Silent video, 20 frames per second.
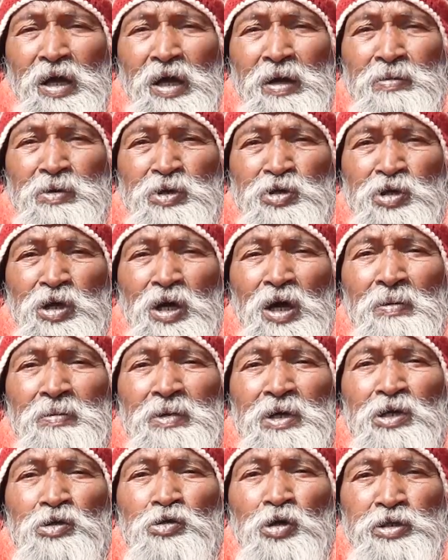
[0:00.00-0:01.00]
এ বিষয়ে
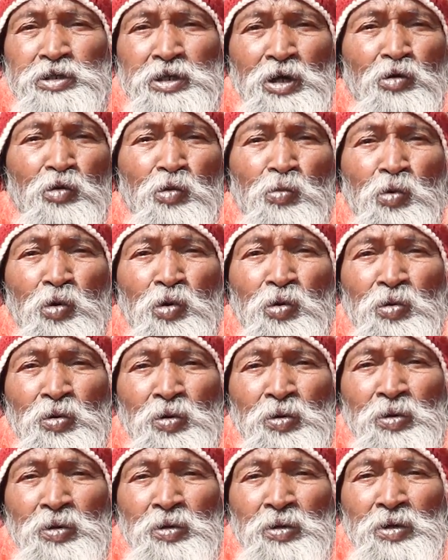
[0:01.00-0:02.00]
আমি চর্চা করব
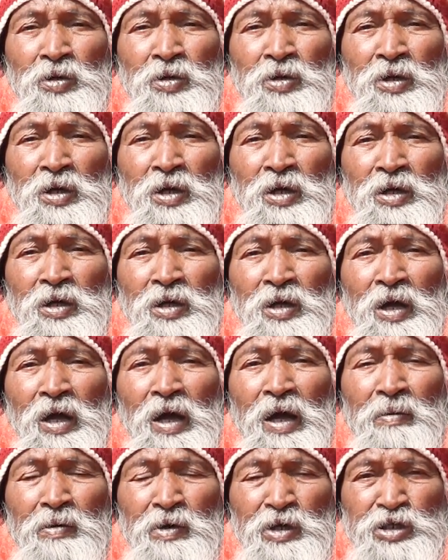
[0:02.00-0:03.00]

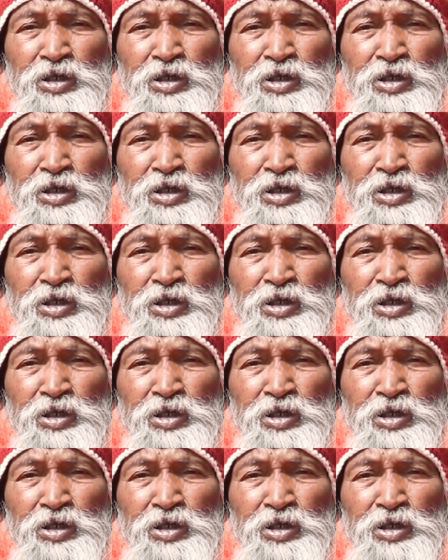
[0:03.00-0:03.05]
এবং